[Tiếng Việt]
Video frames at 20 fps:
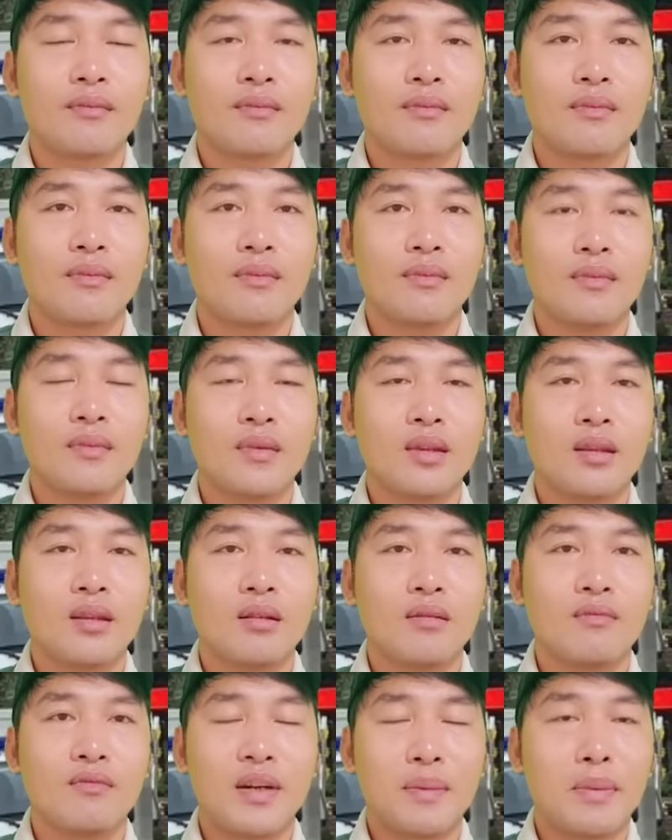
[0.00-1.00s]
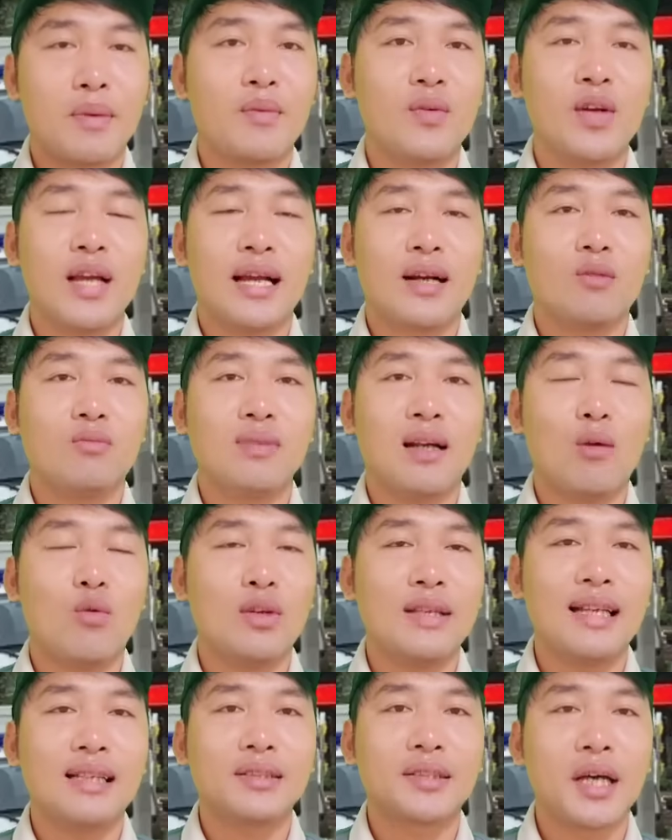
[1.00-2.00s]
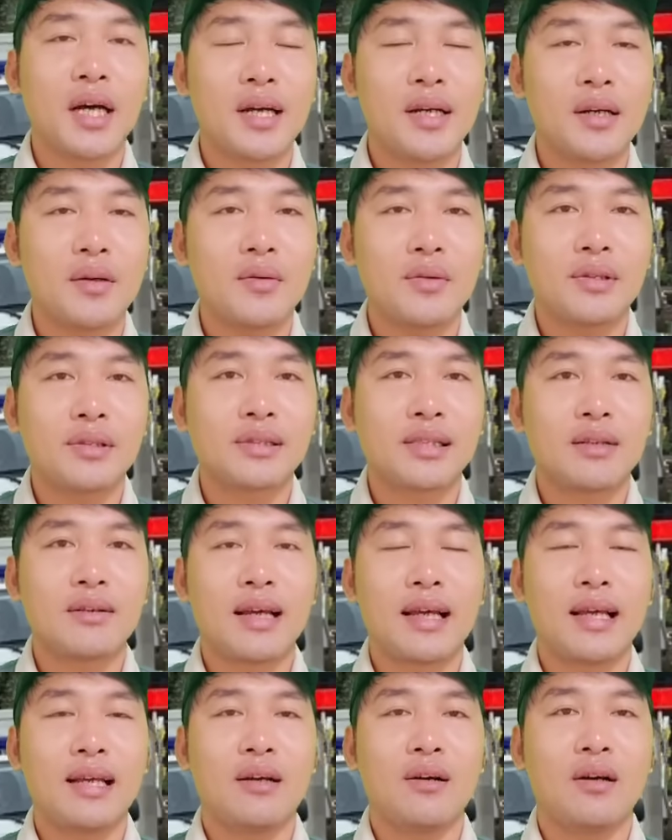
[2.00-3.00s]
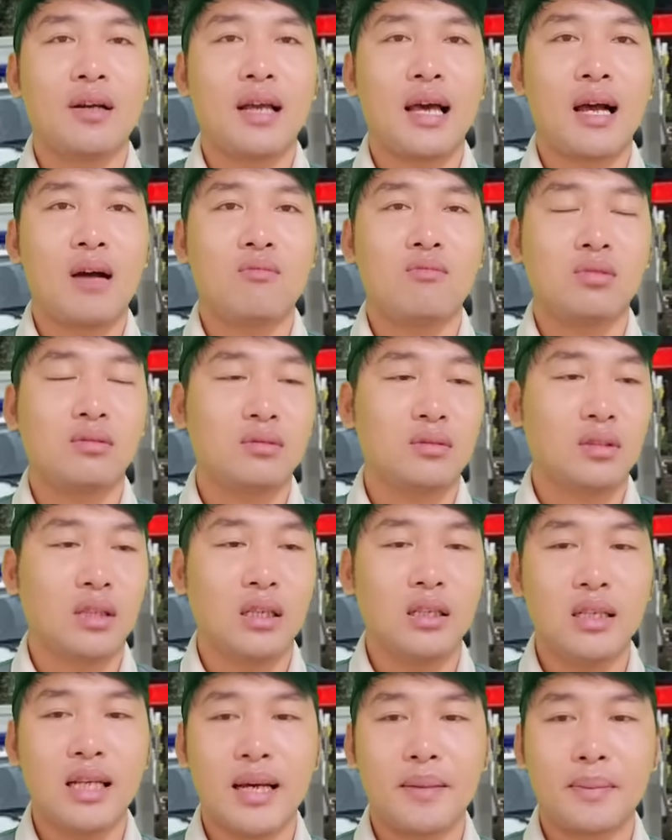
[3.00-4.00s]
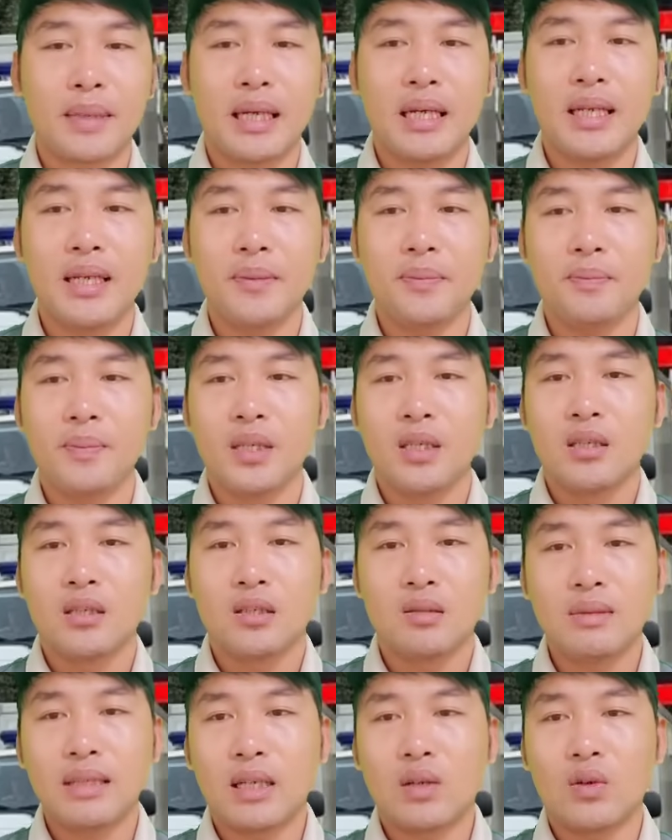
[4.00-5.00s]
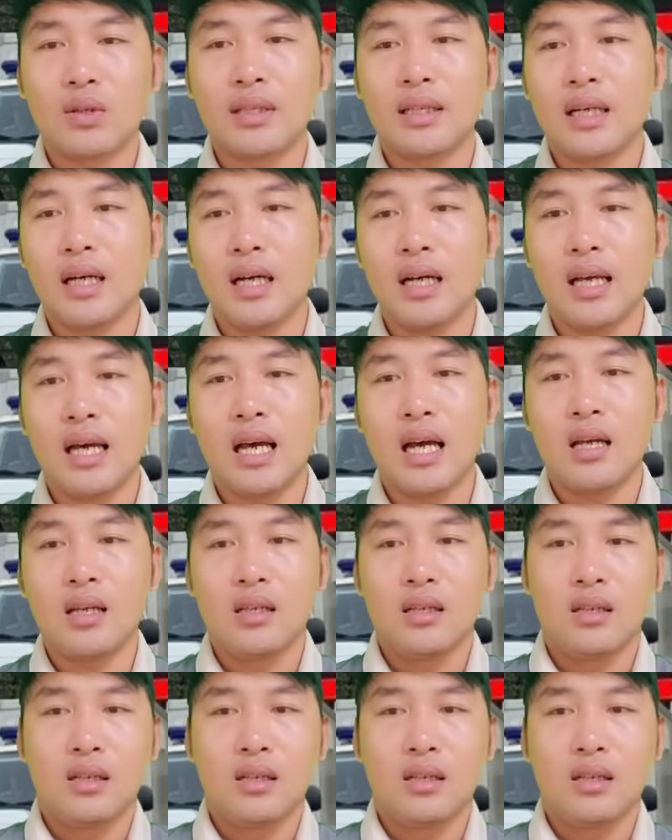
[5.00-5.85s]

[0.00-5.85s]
ừ. mà bà Nguyễn Hằng cũng đâu có nhắc tên đâu sau này gọi là ông tự làm cái clip chúng ta còn nhớ là